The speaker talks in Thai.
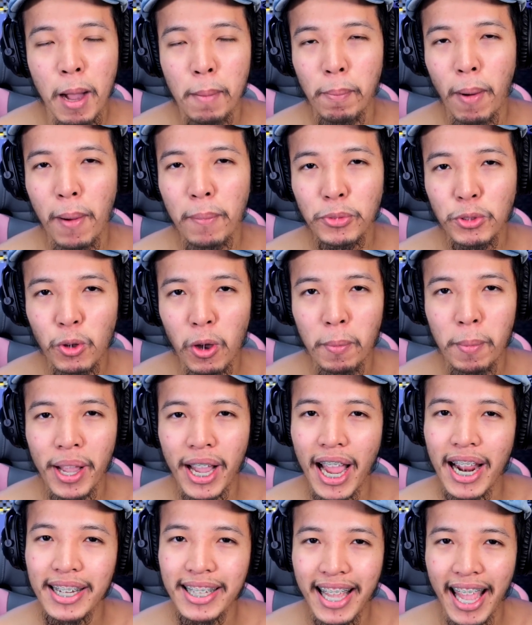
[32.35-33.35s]
ปลอมตัวไป
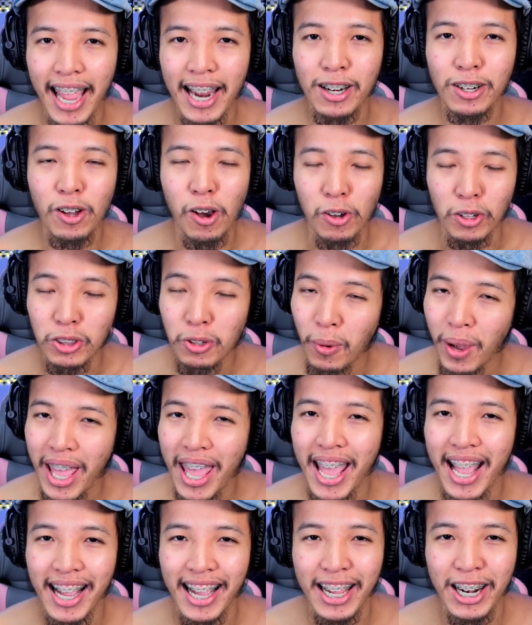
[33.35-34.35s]
คัดแคนของตัวเอ
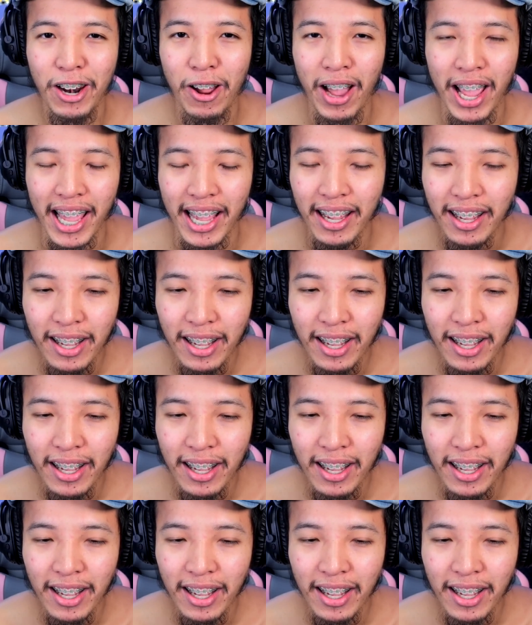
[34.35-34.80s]
งกันหน่อย